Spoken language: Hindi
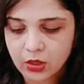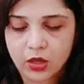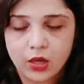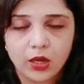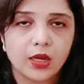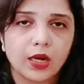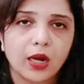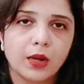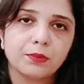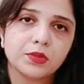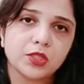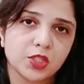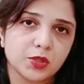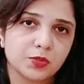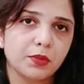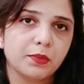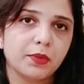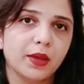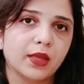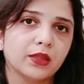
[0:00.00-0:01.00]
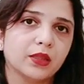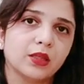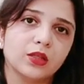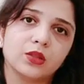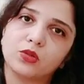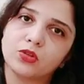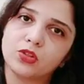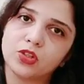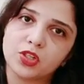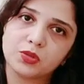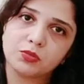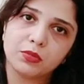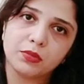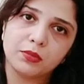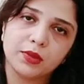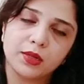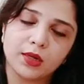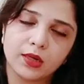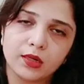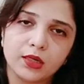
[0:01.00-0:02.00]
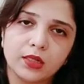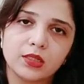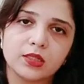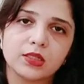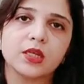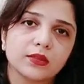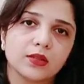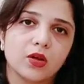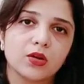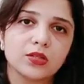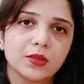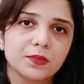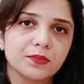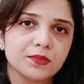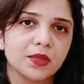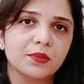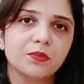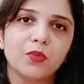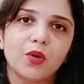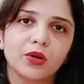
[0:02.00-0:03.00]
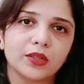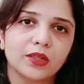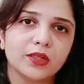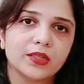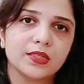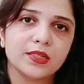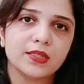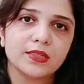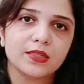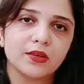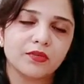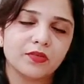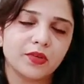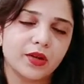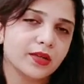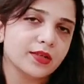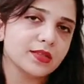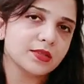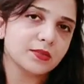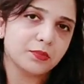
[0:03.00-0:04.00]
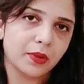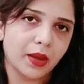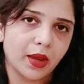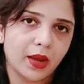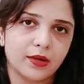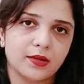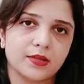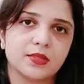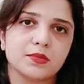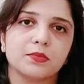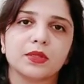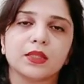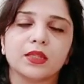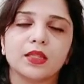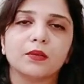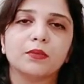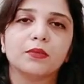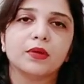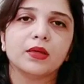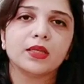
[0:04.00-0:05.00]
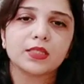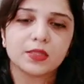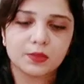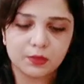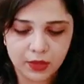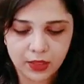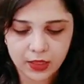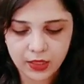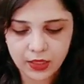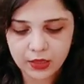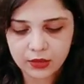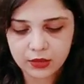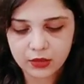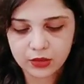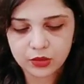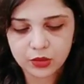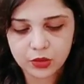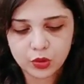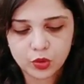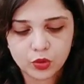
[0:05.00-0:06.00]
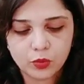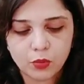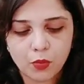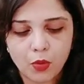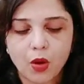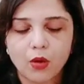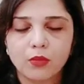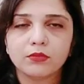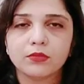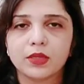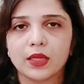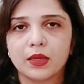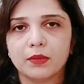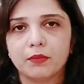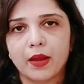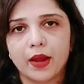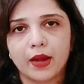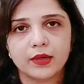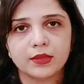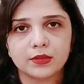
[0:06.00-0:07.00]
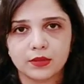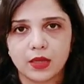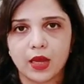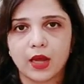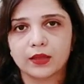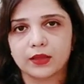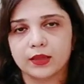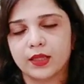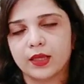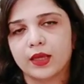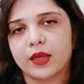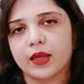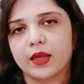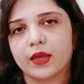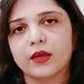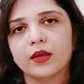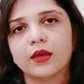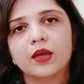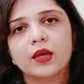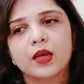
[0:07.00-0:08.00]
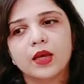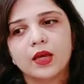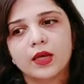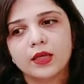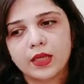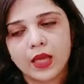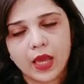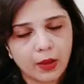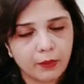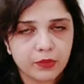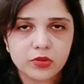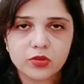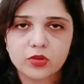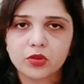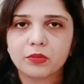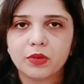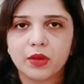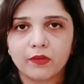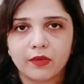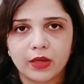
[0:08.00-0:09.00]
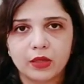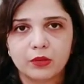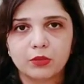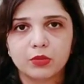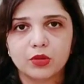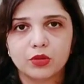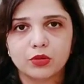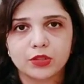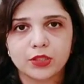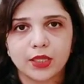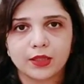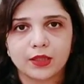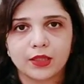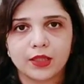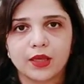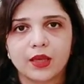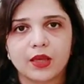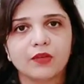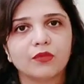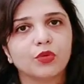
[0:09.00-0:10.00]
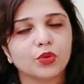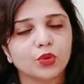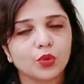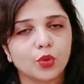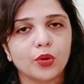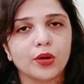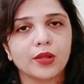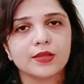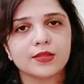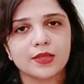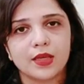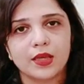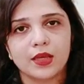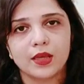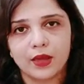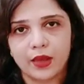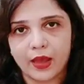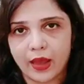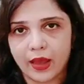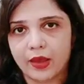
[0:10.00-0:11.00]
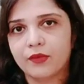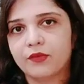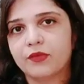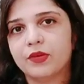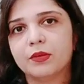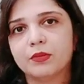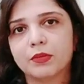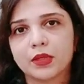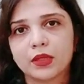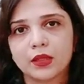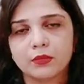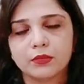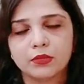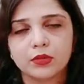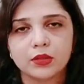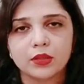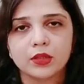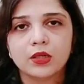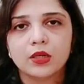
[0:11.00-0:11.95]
अगर आप चश्मे पहनते हैं तो चश्मे भी रख लीजिए और सबसे इम्पॉर्टेंट चीज़ है फ्रेंड्स पैड्स मतलब इसमें एक न्यू मॉम के पैड्स आते हैं ये अमेज़ोन में अवेलेबल हो जाते हैं वो थोड़े से हैवी मतलब